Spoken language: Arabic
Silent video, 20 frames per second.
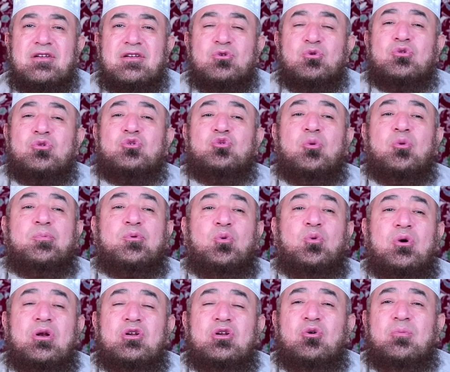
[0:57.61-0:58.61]
نطلب
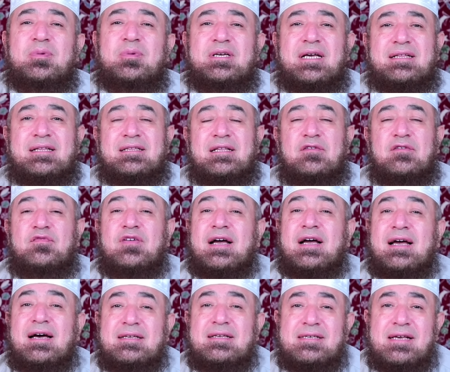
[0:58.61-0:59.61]
كل أمنياتنا
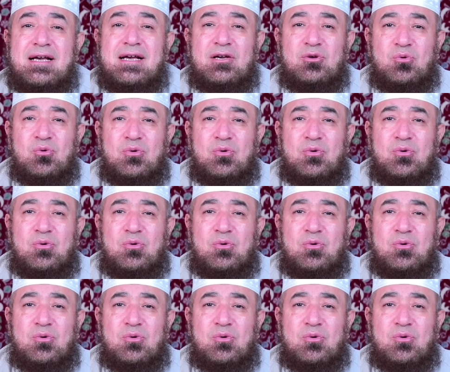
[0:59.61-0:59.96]
فخزائن